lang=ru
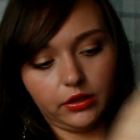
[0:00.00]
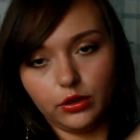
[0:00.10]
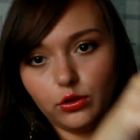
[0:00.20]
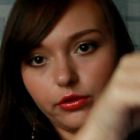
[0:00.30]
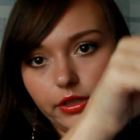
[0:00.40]

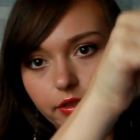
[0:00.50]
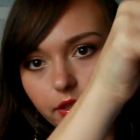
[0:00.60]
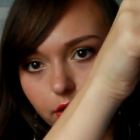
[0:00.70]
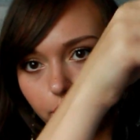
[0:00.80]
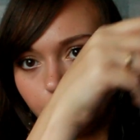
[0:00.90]
клевая.
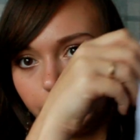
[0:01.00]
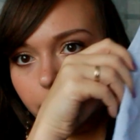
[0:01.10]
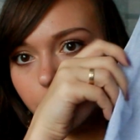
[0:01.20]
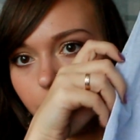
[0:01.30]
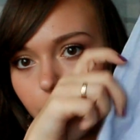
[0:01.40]
Здесь идут,
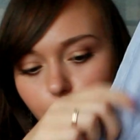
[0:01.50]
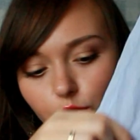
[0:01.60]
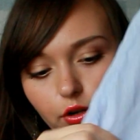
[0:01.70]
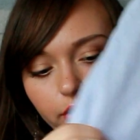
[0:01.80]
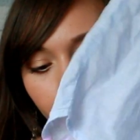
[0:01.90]
конечно,
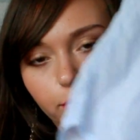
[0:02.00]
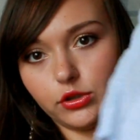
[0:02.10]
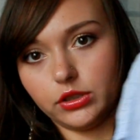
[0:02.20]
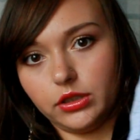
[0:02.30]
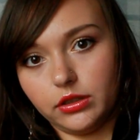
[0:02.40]
сбоку, она
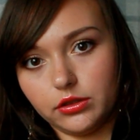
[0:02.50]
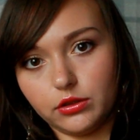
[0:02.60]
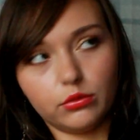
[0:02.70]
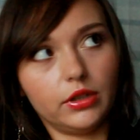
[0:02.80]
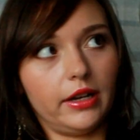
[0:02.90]
немножко так
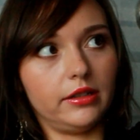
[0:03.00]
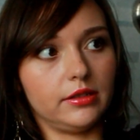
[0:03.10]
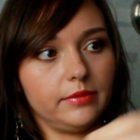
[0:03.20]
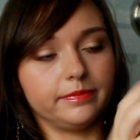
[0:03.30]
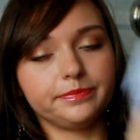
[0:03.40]

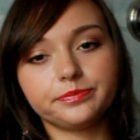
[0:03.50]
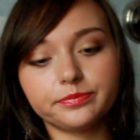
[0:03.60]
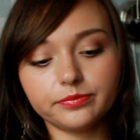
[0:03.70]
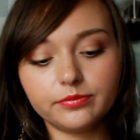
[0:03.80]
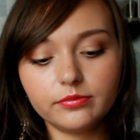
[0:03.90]
закругляется.
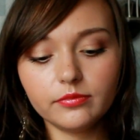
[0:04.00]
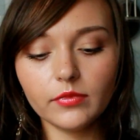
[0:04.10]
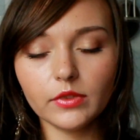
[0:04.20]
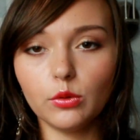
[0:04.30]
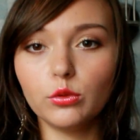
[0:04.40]

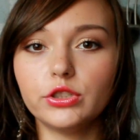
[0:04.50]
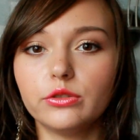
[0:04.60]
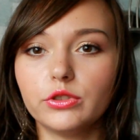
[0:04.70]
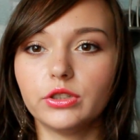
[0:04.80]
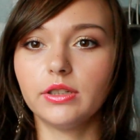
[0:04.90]

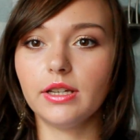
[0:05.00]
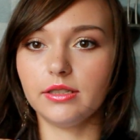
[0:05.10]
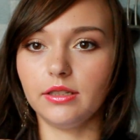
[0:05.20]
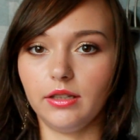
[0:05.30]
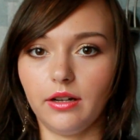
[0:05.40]
Очень-очень
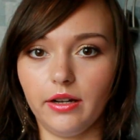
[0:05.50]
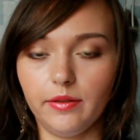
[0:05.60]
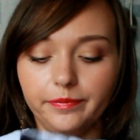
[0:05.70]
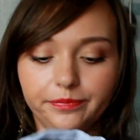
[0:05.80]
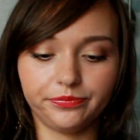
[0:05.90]
классная такая